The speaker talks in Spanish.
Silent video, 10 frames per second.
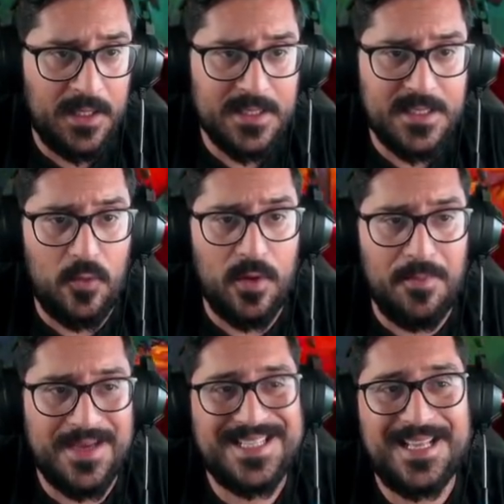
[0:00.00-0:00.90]
se
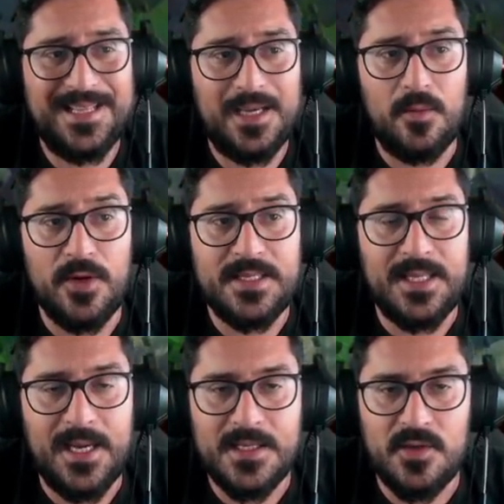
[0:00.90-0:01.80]
curen bastante, como en
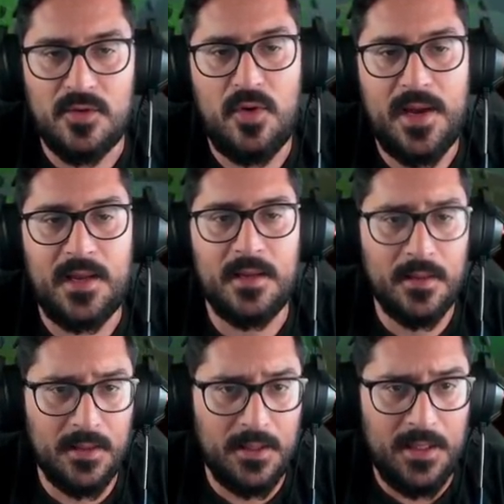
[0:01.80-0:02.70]
este caso no hay
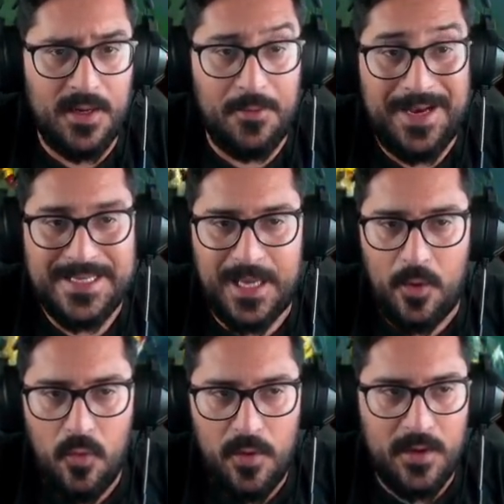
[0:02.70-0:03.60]
rivales que
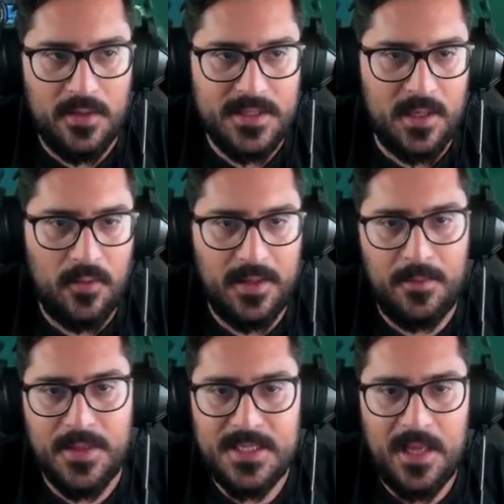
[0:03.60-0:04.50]
curen o que se curen
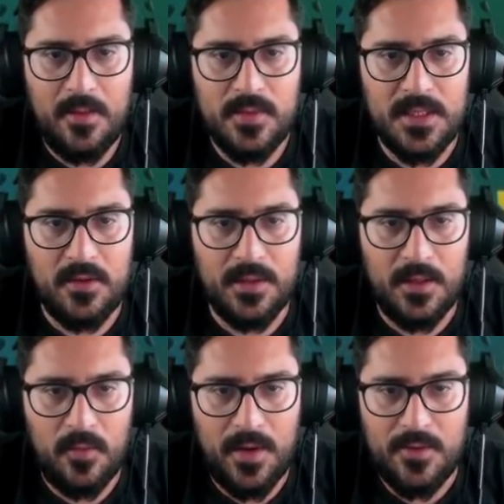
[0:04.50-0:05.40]
demasiado, pues el
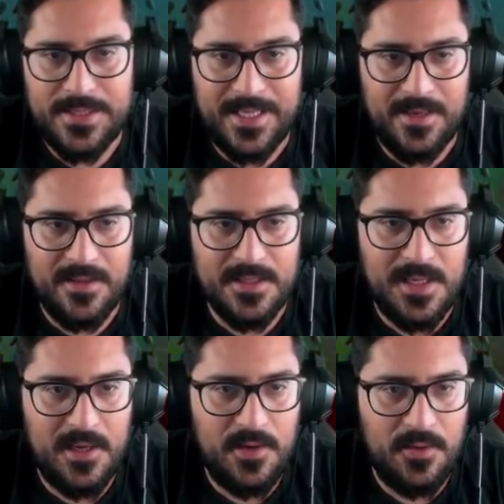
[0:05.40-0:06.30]
cortacura no es tan
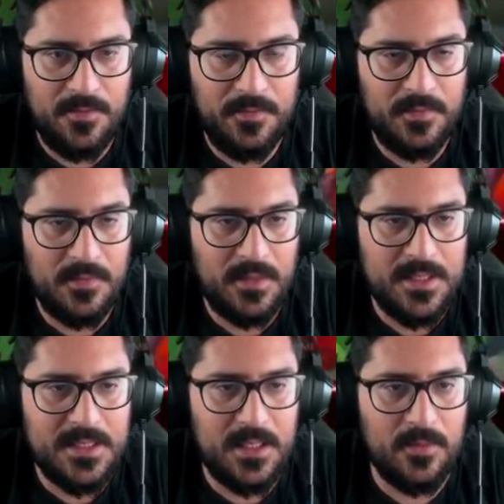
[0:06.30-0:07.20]
necesario,
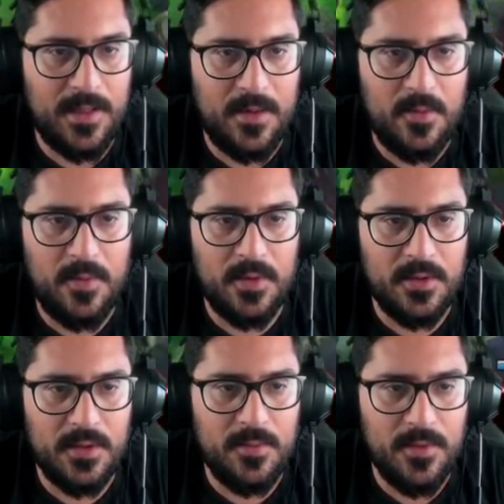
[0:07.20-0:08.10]
así que optaremos por
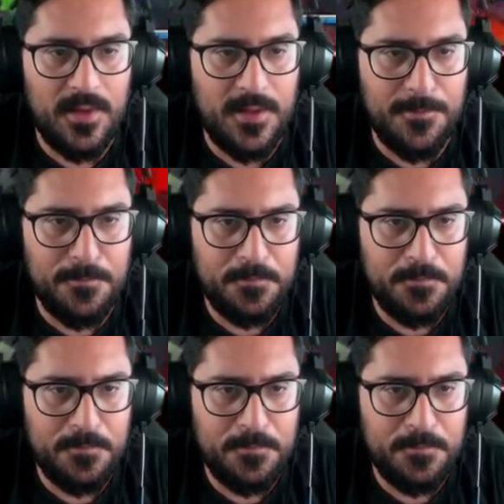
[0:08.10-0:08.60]
otro tipo de,